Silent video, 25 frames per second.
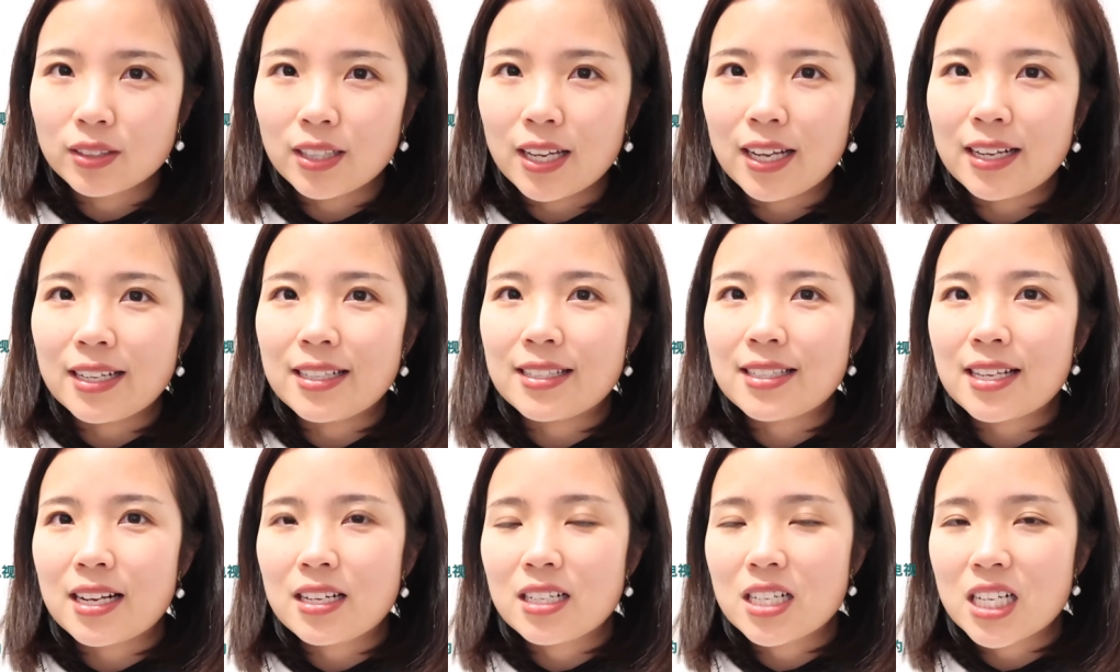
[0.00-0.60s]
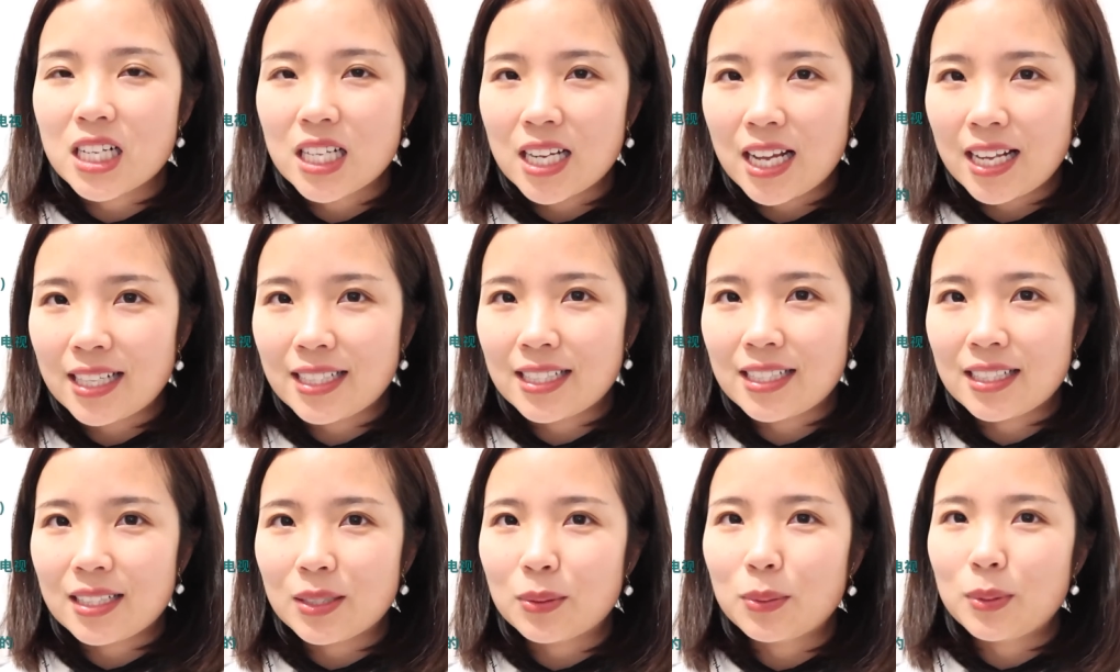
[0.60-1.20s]
袋里再扔垃
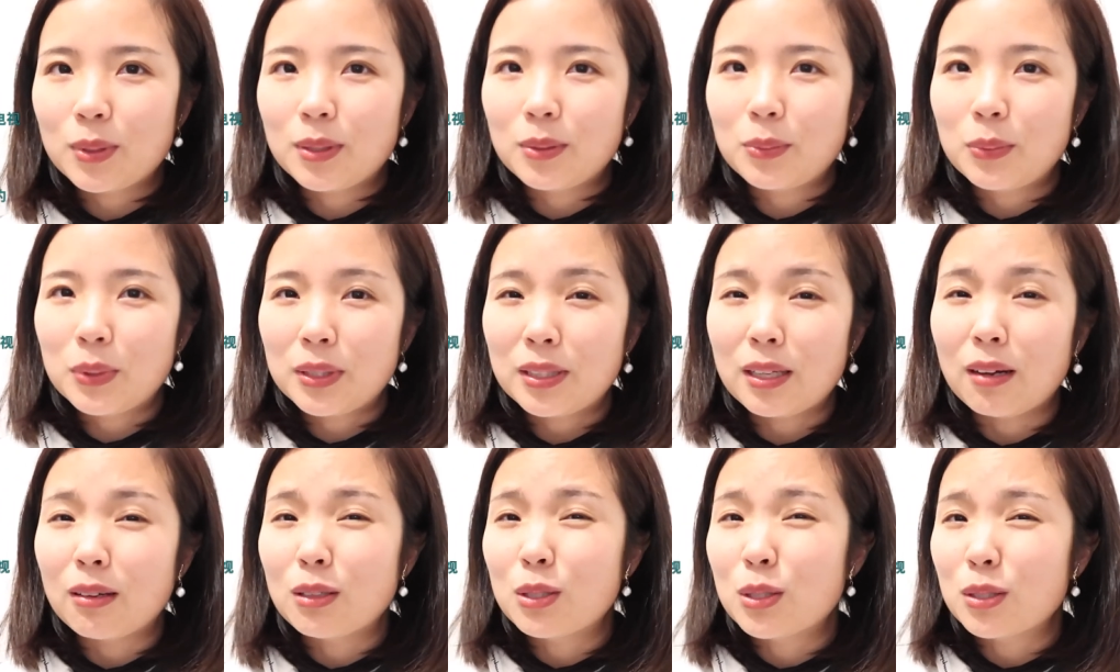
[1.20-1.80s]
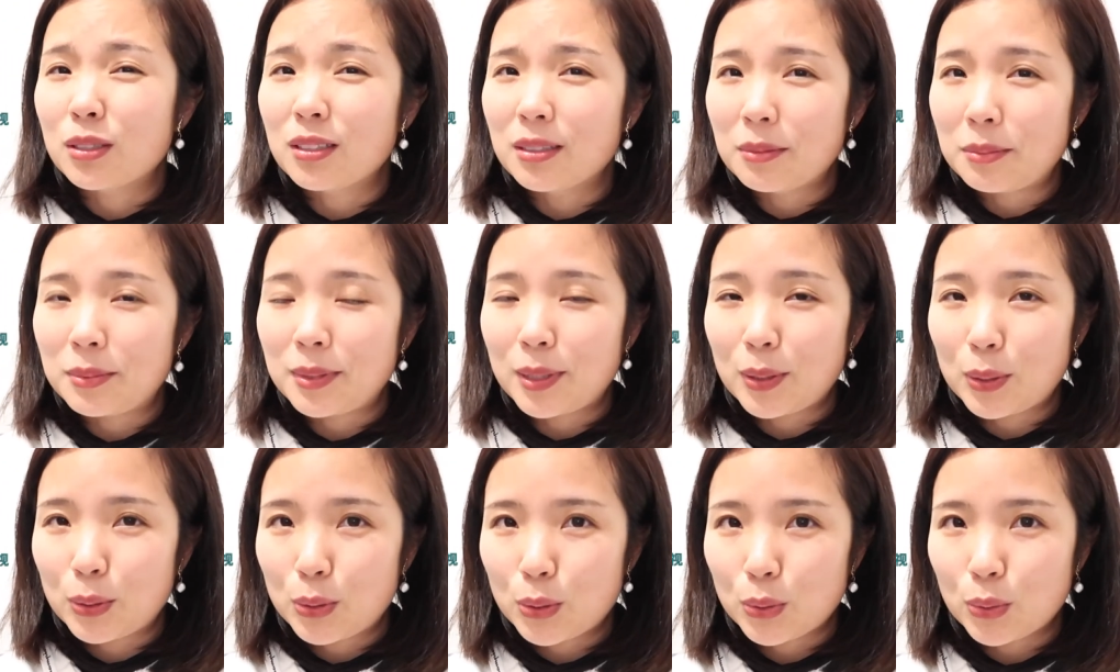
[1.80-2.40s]
圾，因为味道真的比
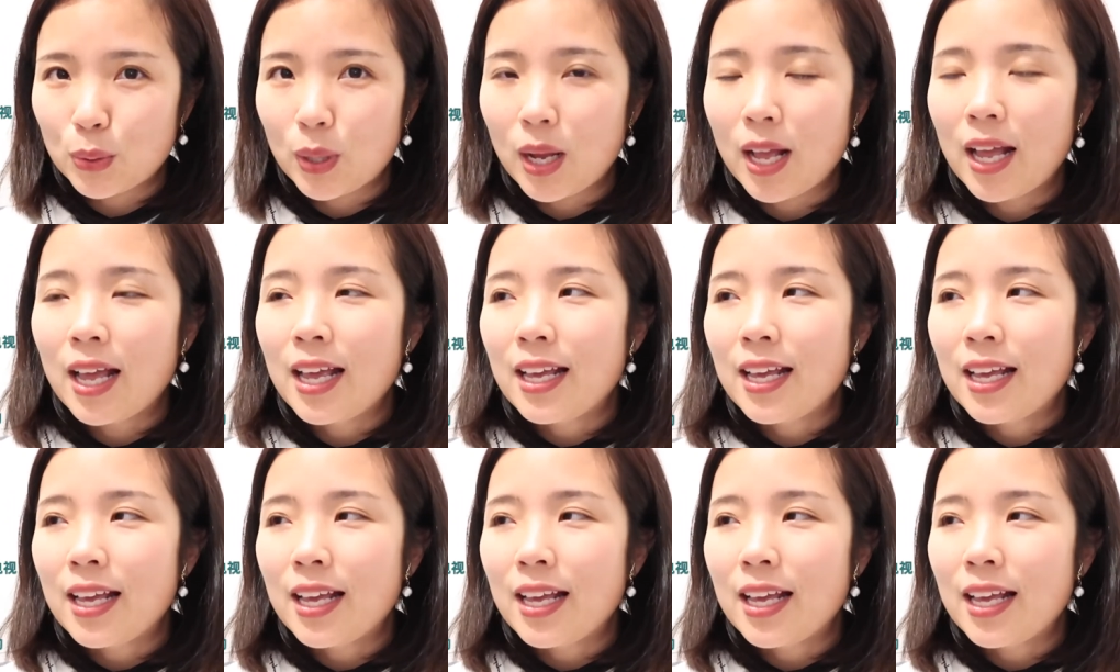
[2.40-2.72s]
较重。